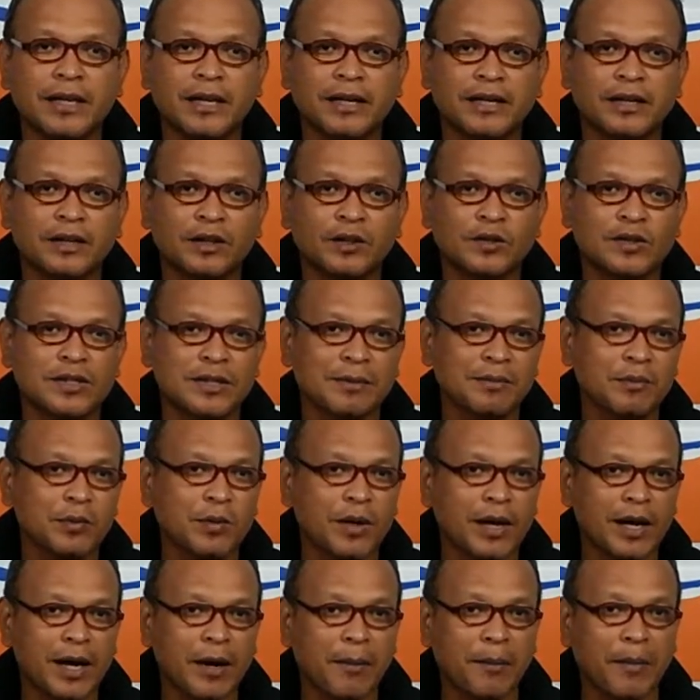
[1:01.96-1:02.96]
dari itu
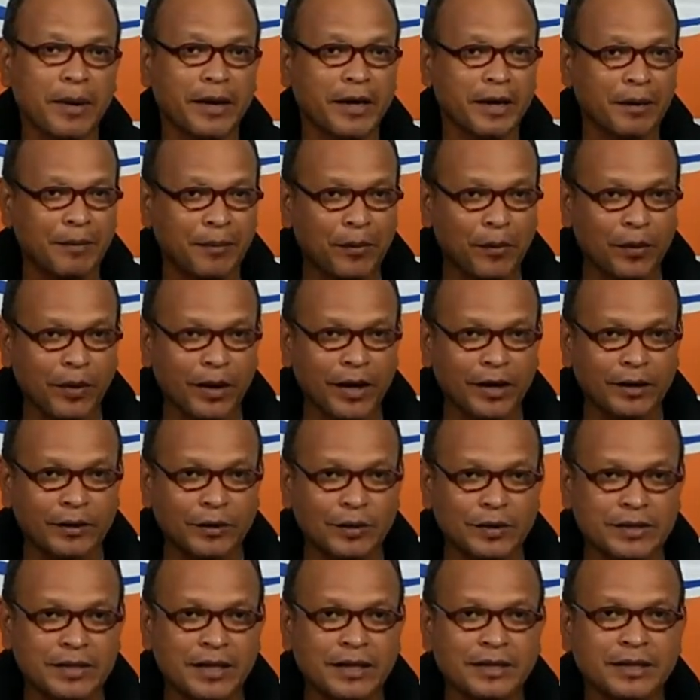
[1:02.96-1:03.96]
semua, Padepokan
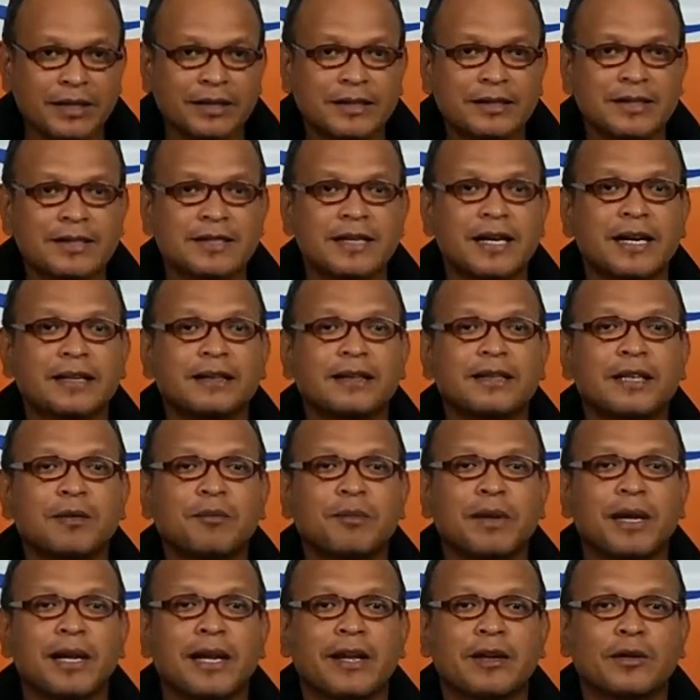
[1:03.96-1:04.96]
Nur Sajat Sejati
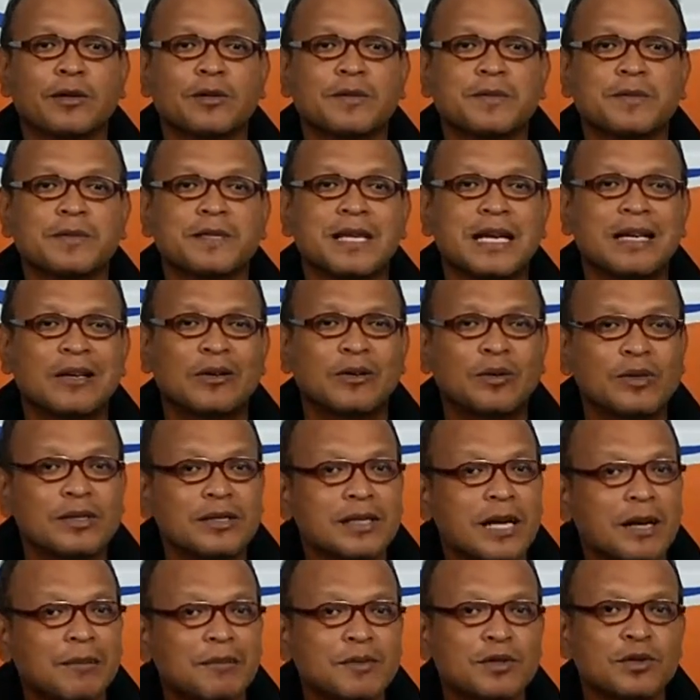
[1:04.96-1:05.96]
milik Gus
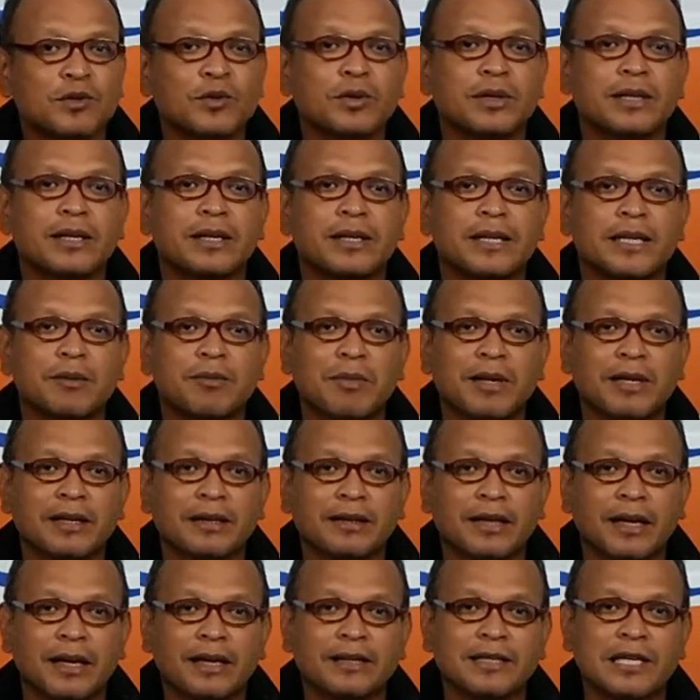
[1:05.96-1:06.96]
Samsudin di
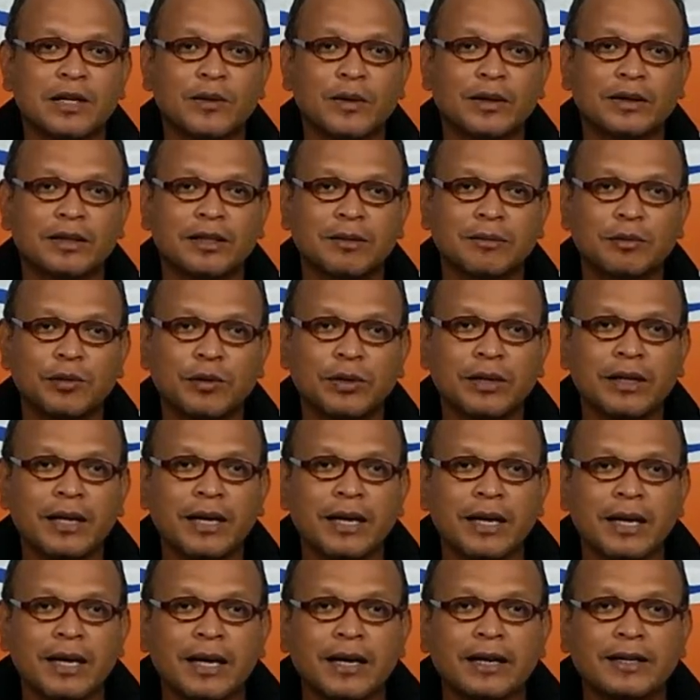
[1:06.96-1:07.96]
Blitar, Jawa Timur
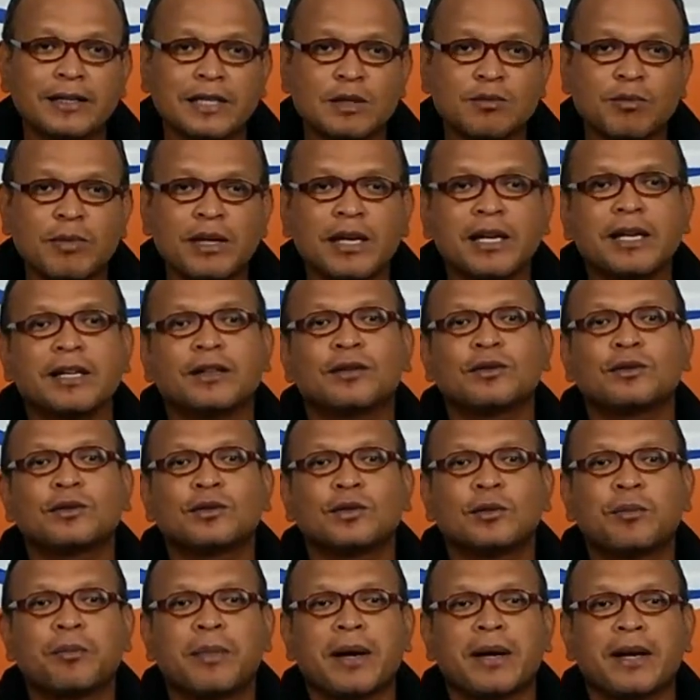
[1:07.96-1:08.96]
resmi
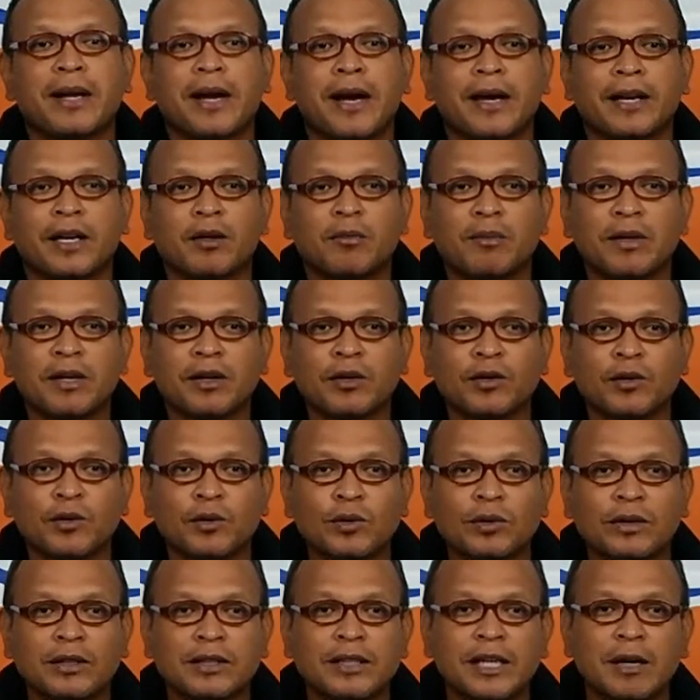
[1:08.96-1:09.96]
ditutup pada hari
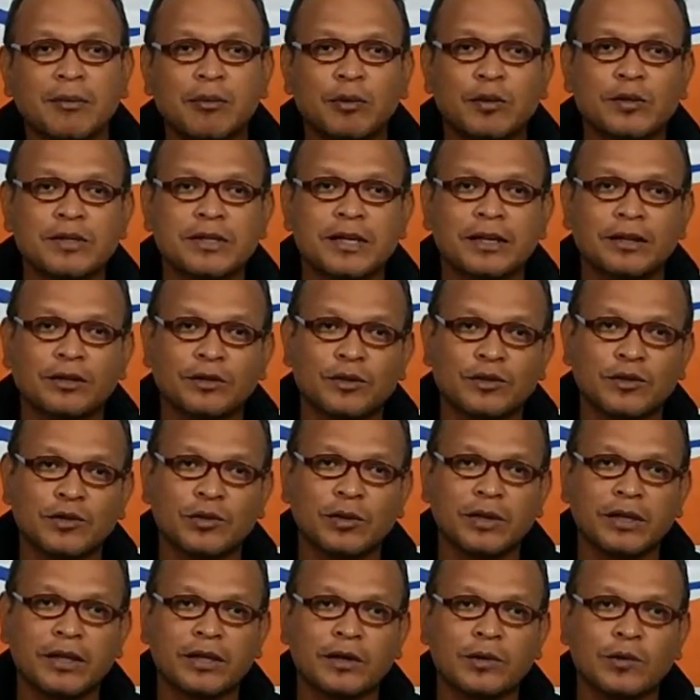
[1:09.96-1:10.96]
Minggu 31
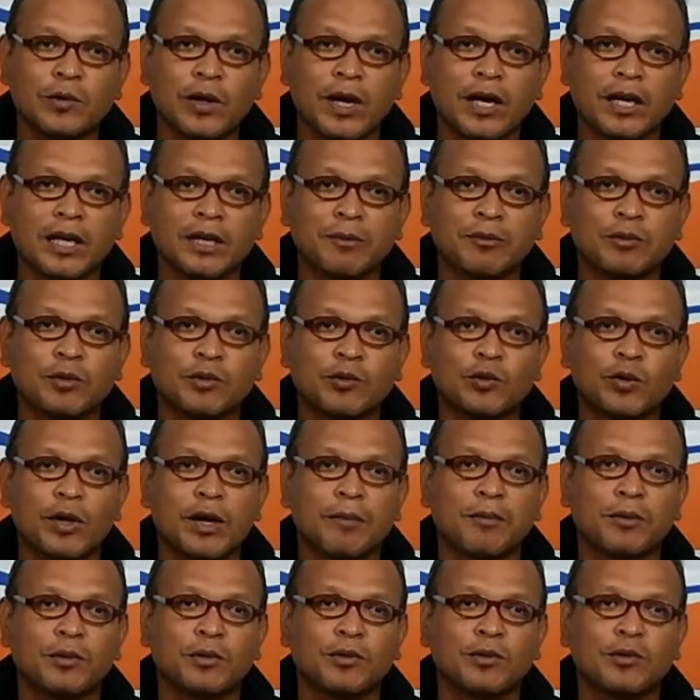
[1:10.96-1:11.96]
Juli
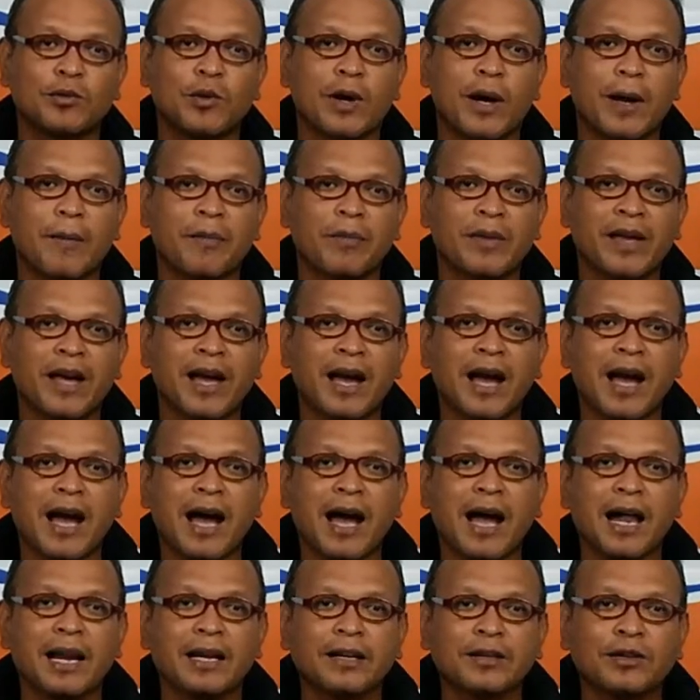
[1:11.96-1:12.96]
2022.
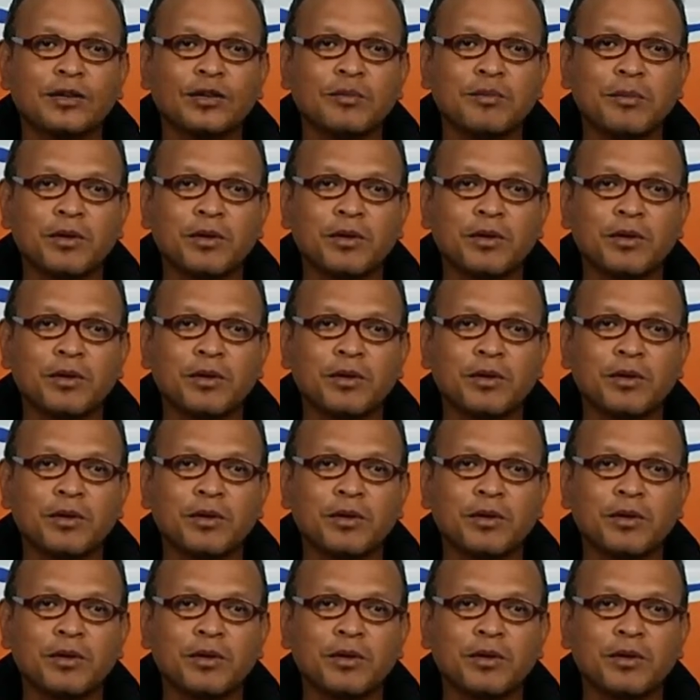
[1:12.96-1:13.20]
Hal itu